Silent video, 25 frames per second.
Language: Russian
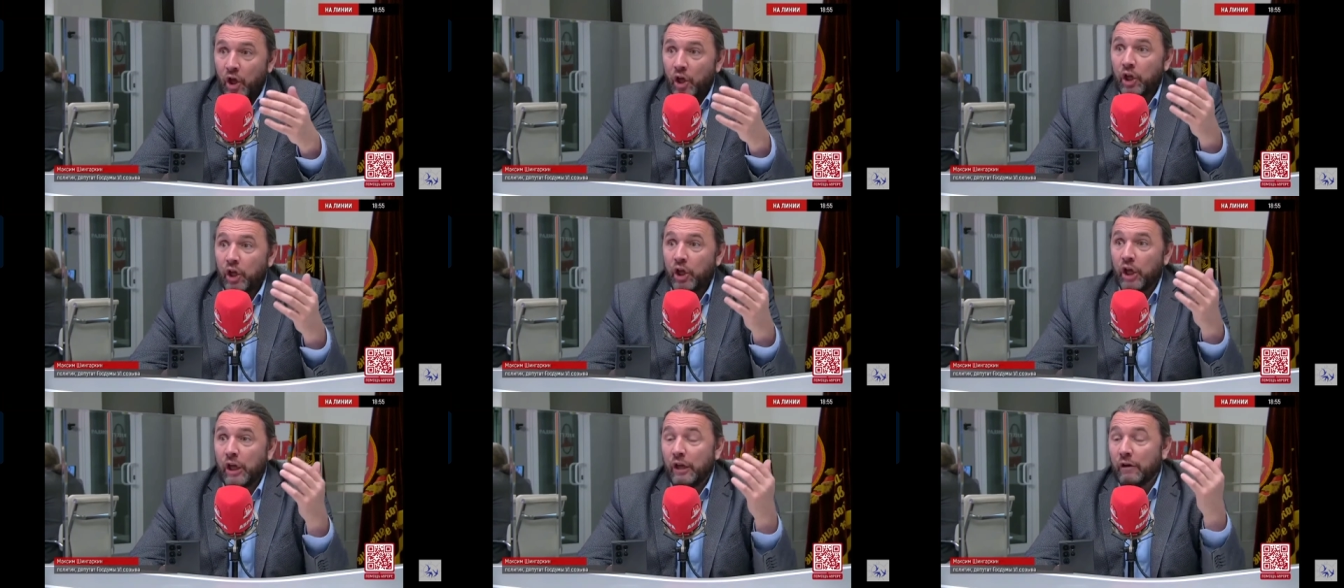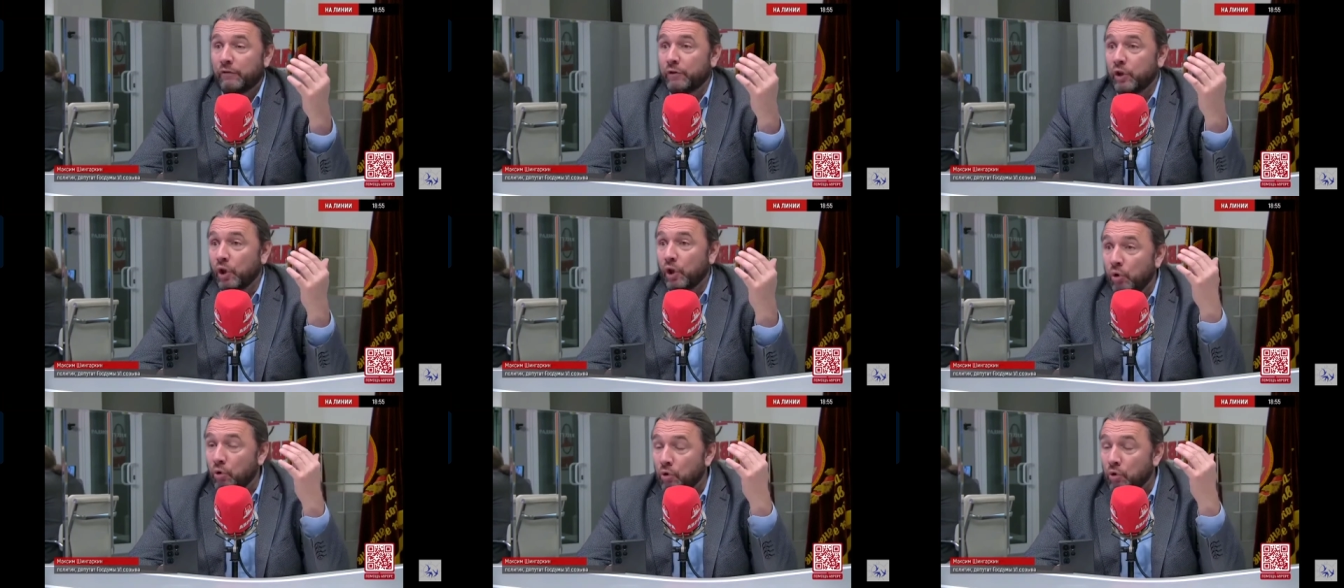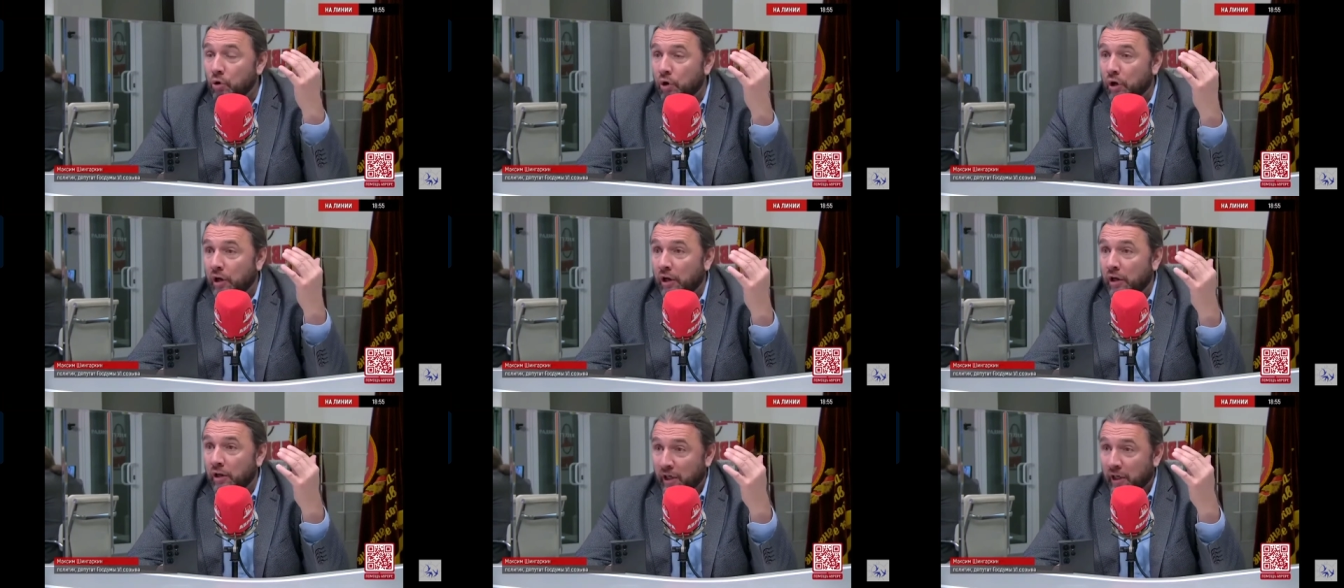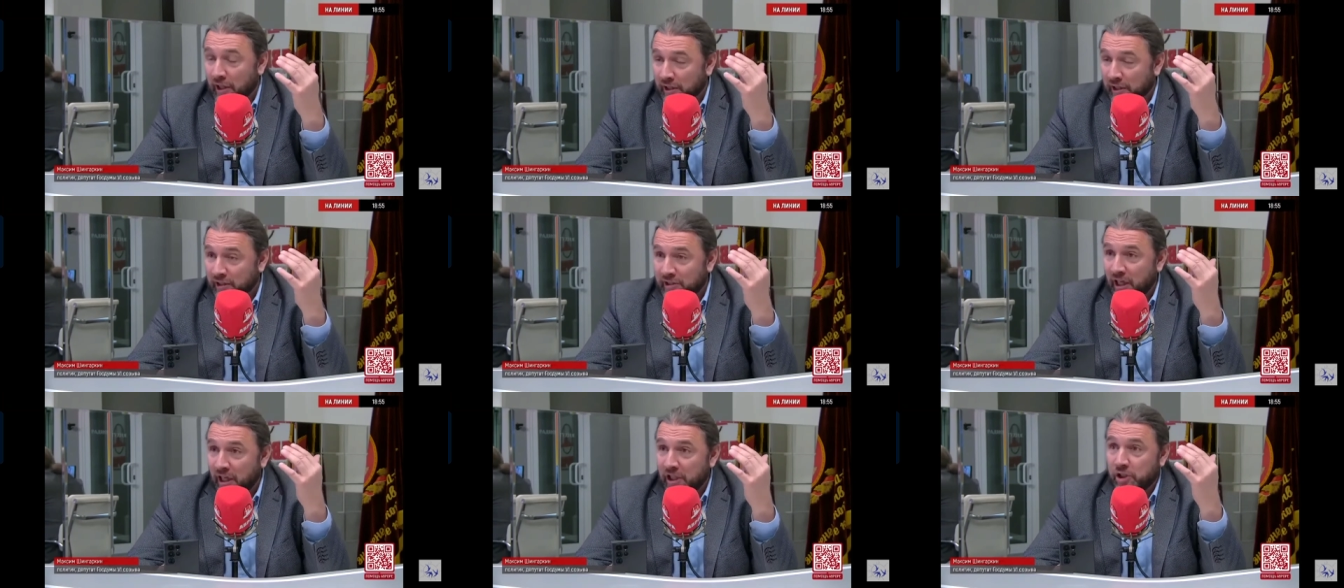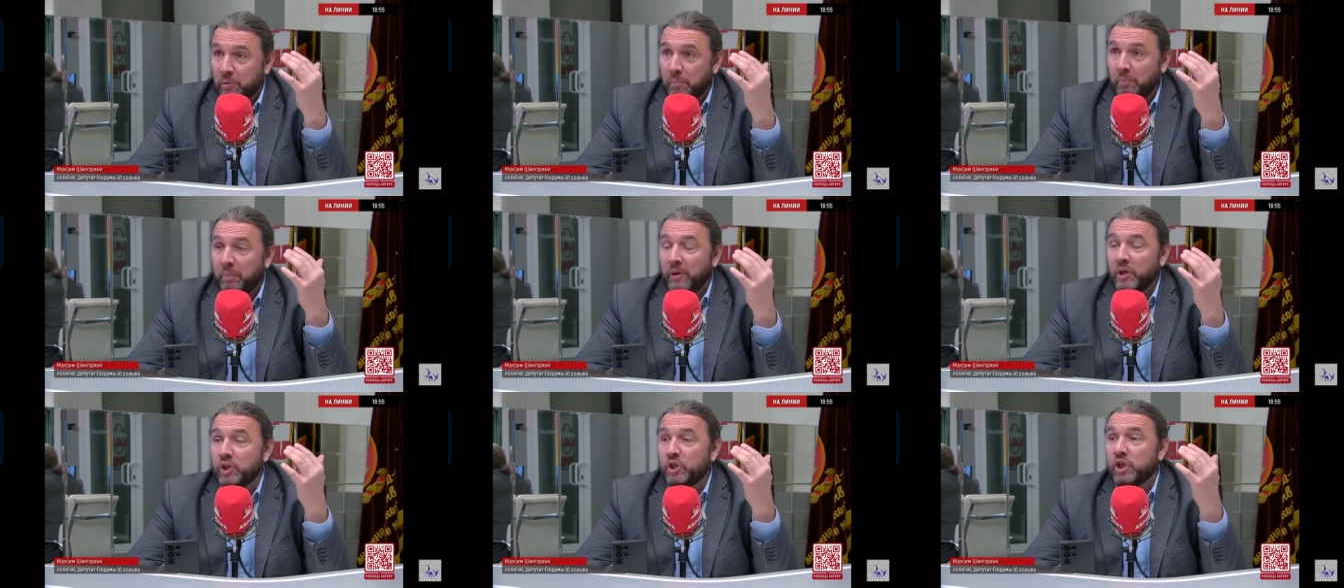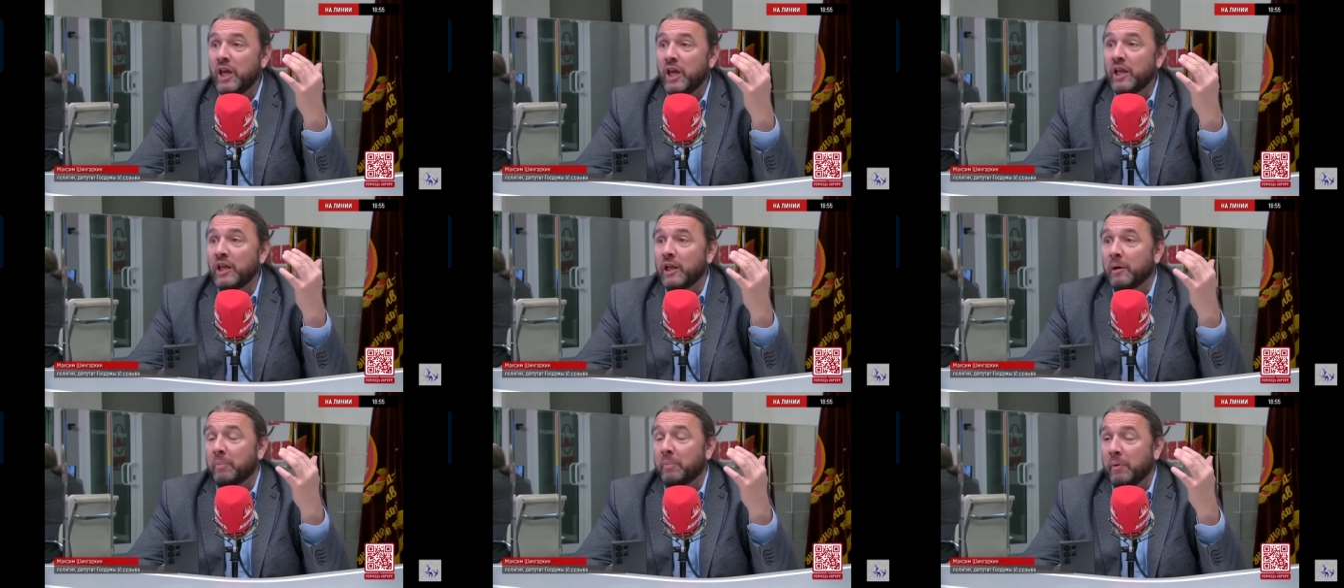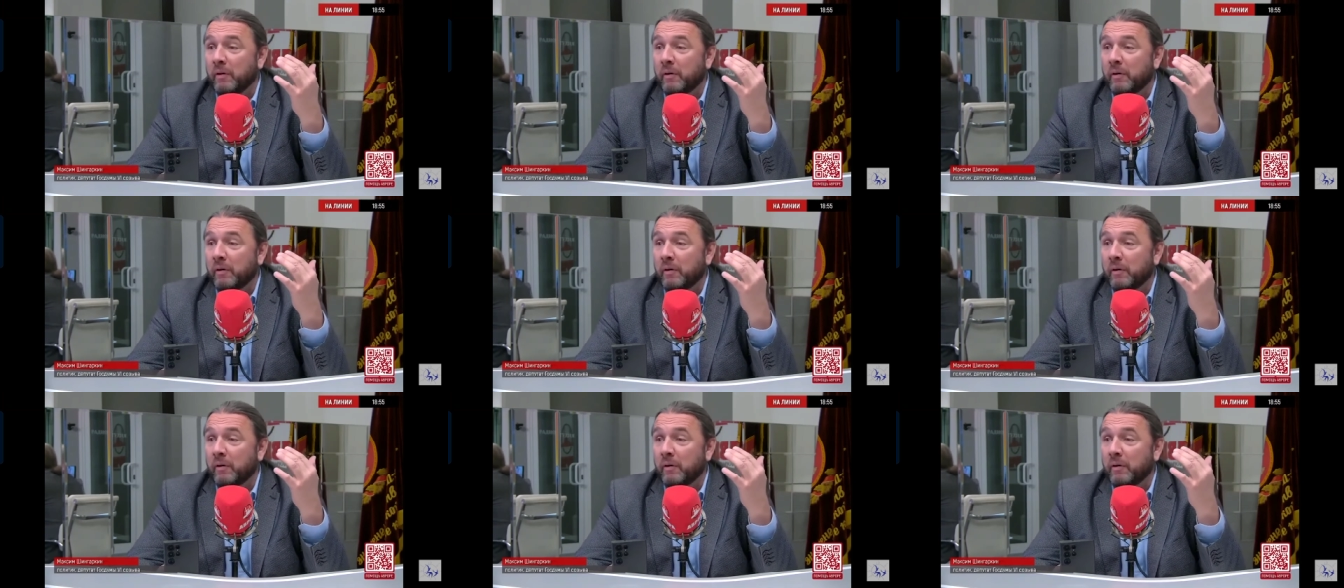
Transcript: и вдруг раздача печенек